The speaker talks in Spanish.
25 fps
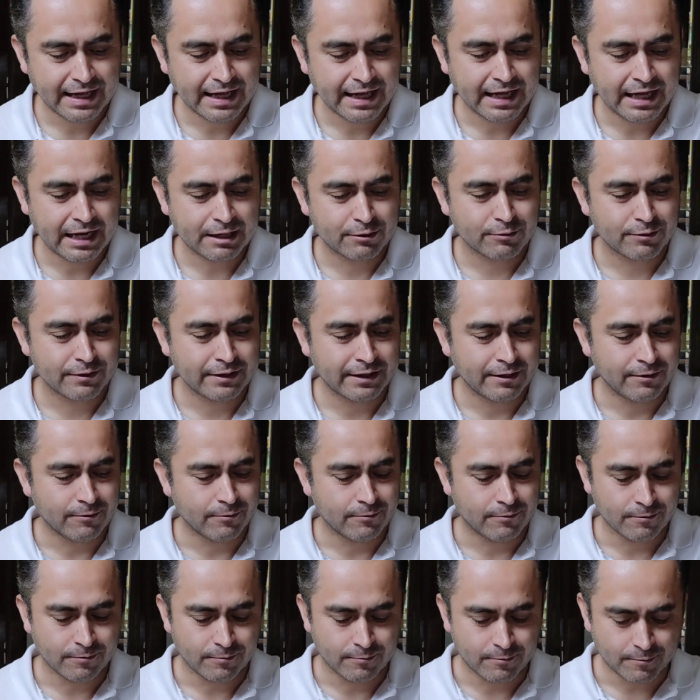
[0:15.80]
algo de
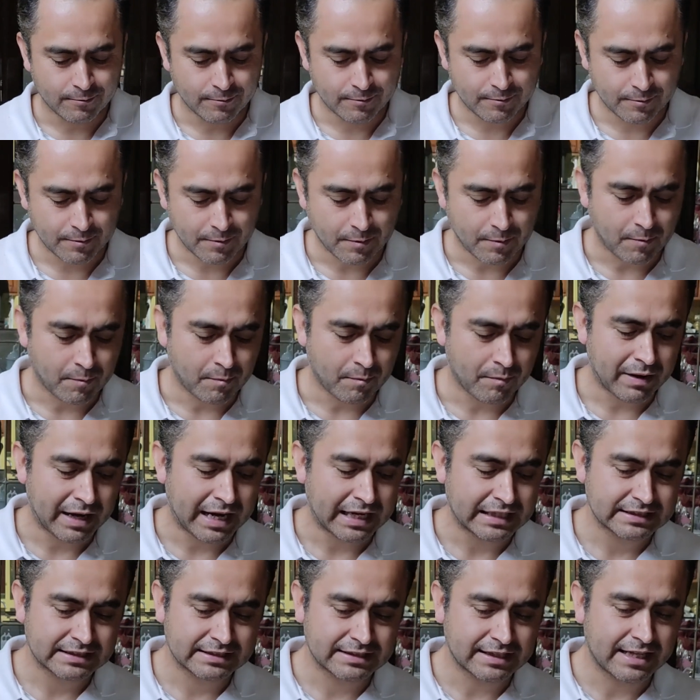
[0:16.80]
lo
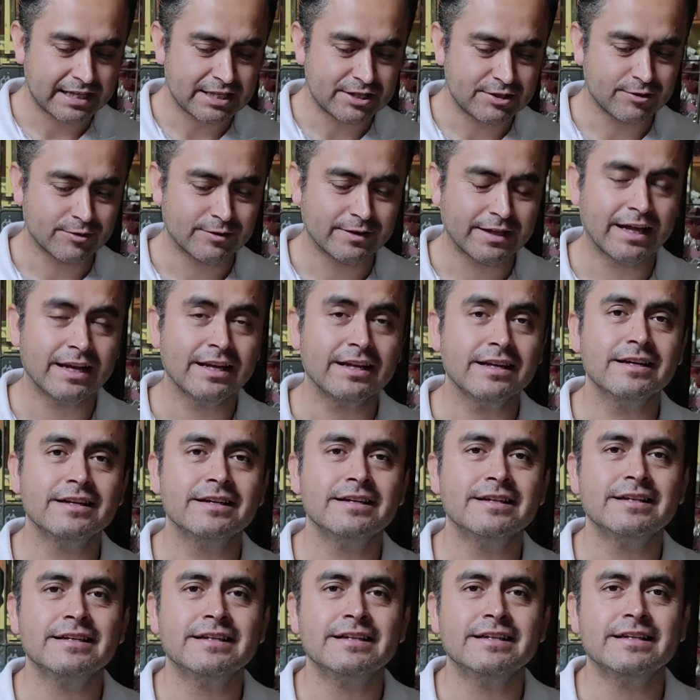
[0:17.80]
más tradicional
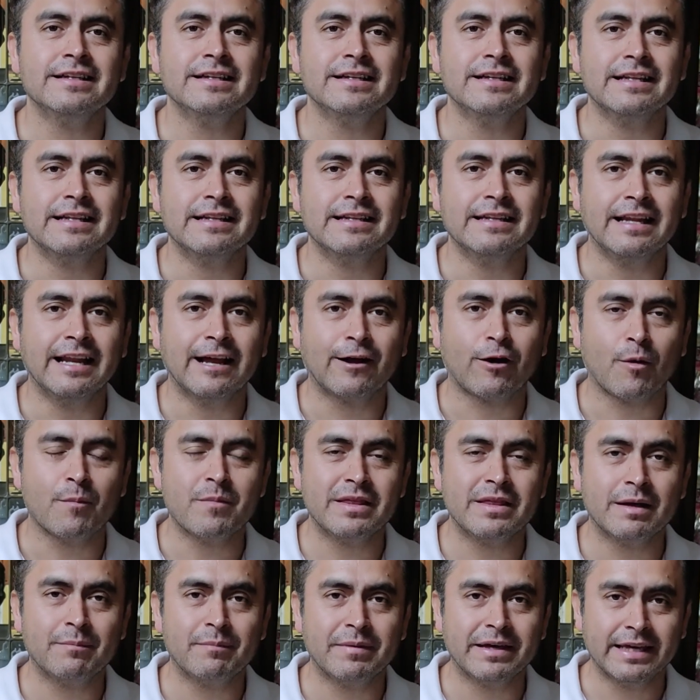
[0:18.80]
de la
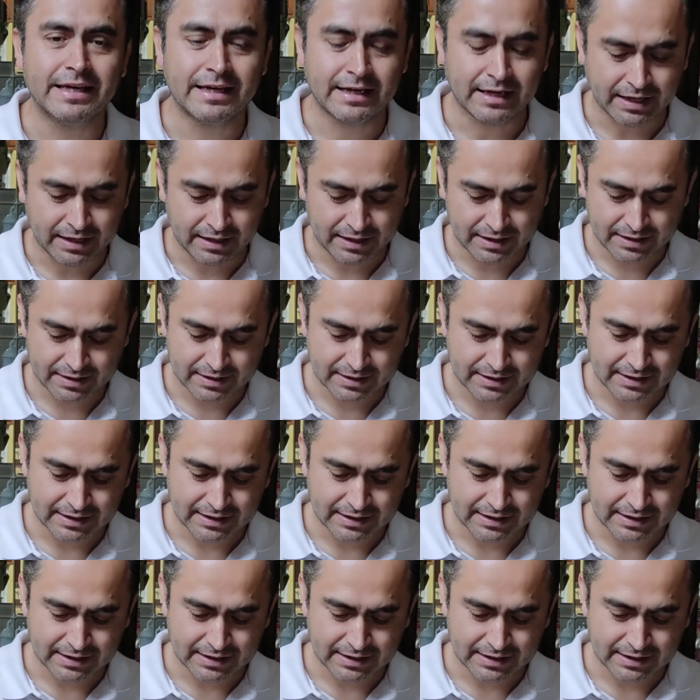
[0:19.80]
comida mexicana.